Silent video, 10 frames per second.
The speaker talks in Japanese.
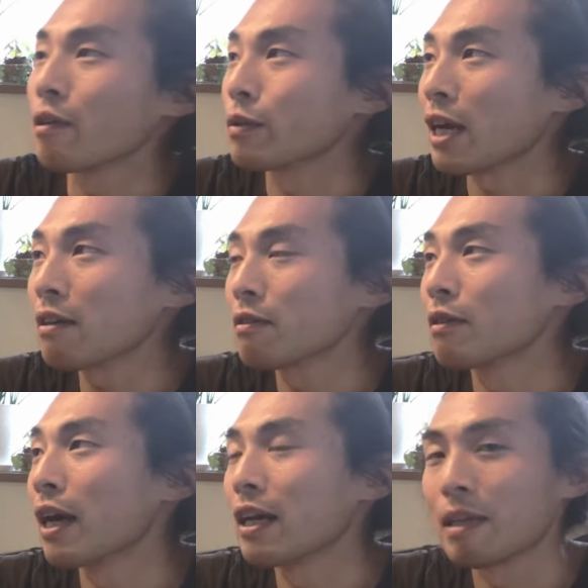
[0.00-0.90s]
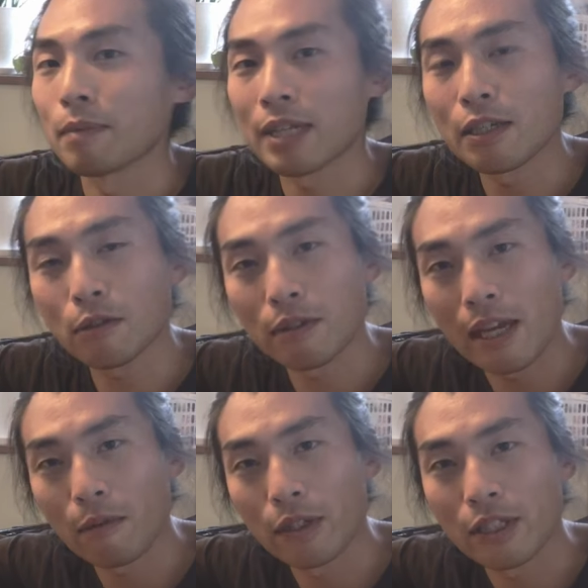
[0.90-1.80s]
こうタンクの中でも最初と
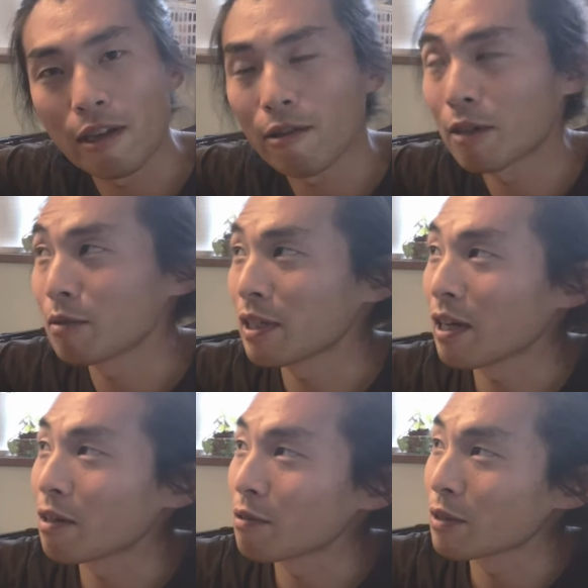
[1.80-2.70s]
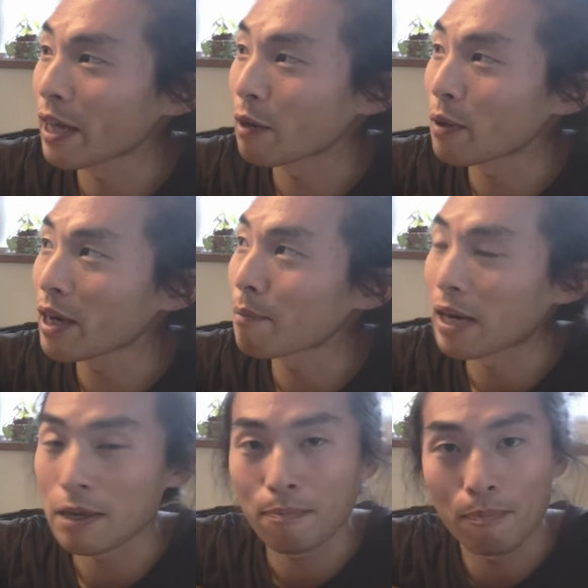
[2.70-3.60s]
最後で違う可能性があるのでこれが
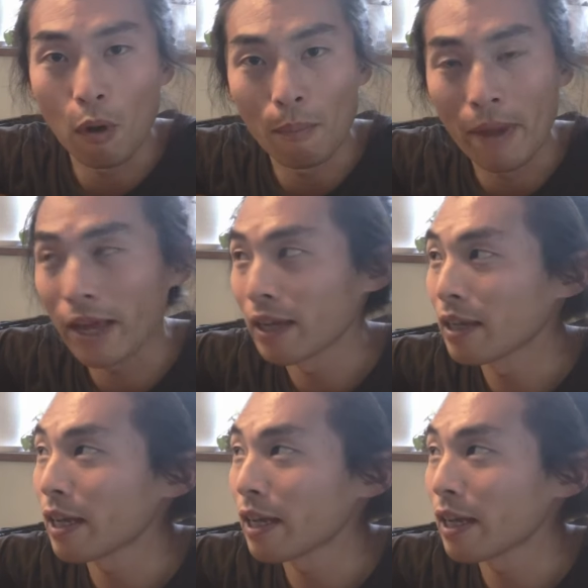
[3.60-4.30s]
まあ1本目